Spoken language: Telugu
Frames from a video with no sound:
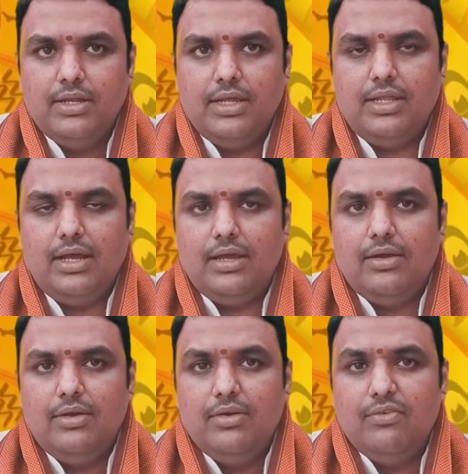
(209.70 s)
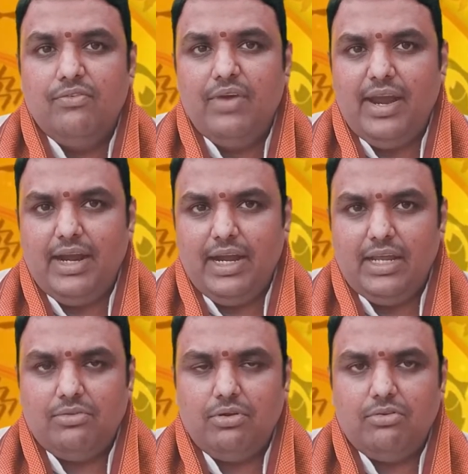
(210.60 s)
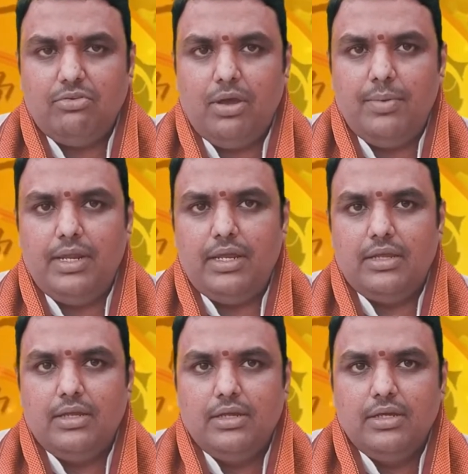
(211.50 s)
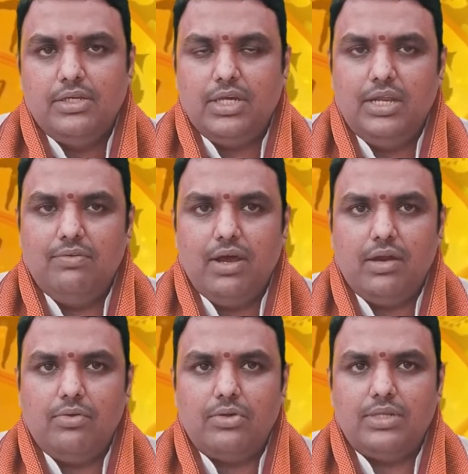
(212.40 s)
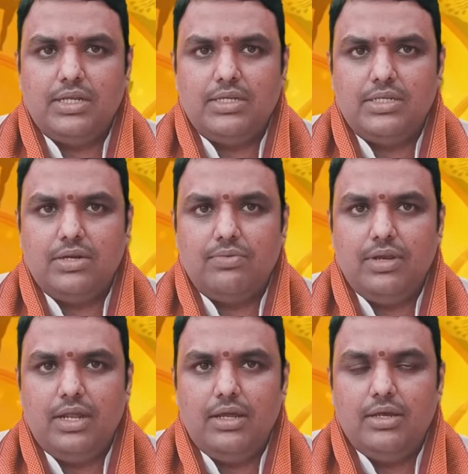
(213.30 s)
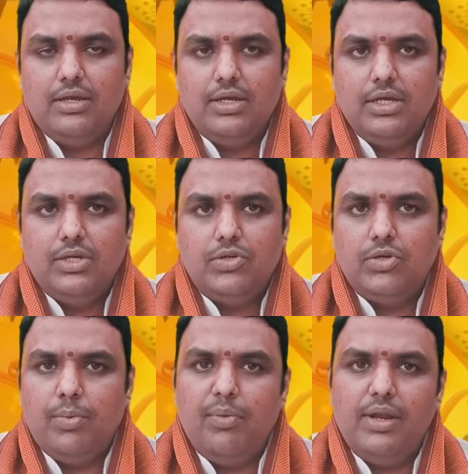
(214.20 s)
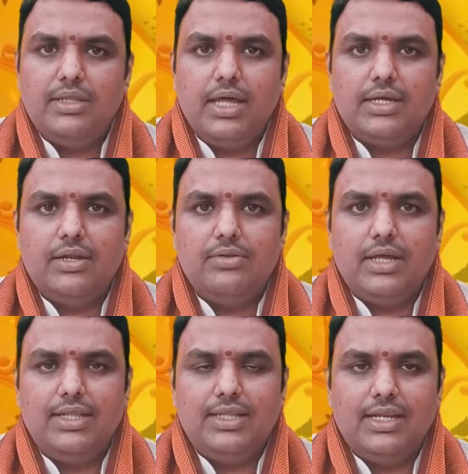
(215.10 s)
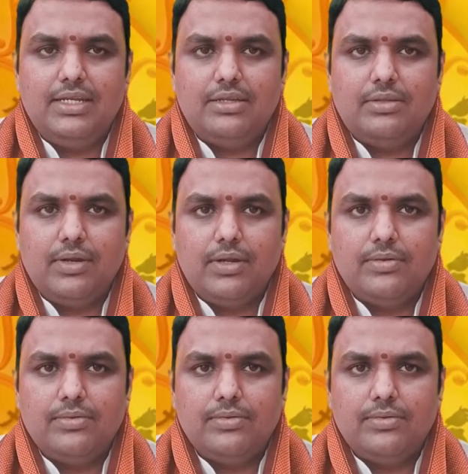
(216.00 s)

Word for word: లేదా వెంకటేశ్వర స్వామిని శనివారం రోజు దర్శించడం వల్ల శుభ ఫలితాలు కలుగుతాయని తెలియజేస్తున్నాను